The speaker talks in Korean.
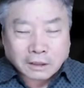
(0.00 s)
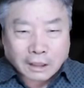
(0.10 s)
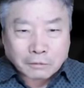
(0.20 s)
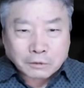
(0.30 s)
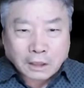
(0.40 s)

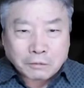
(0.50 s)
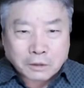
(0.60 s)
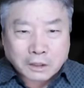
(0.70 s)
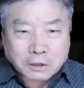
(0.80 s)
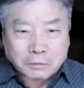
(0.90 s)
감사히
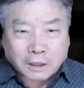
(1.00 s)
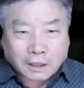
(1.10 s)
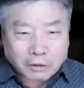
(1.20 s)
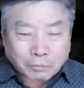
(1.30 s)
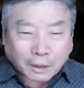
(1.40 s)

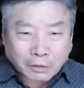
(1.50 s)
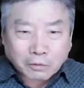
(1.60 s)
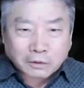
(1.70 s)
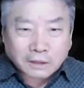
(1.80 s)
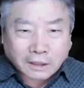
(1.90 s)
먹겠습니다 하고
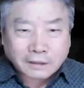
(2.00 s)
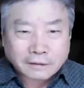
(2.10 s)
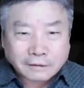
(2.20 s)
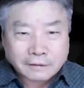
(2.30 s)
바로 그냥